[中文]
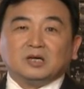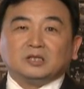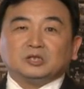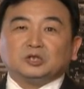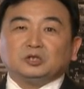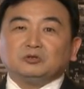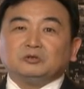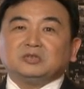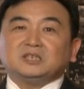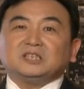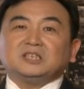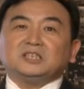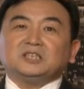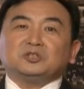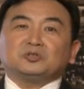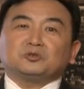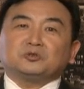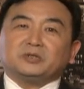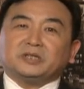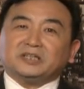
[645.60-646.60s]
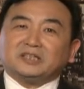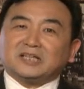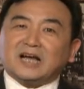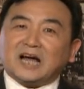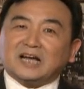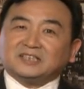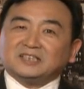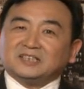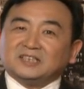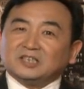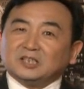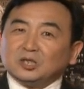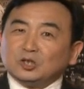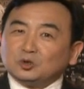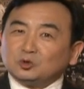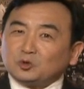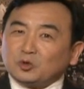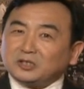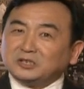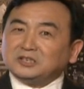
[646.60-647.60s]
去击碎那些
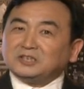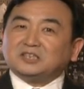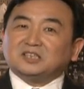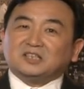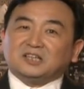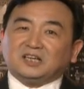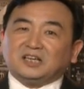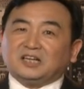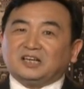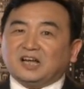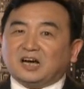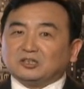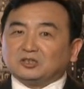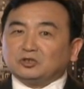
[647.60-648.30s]
专制的力量，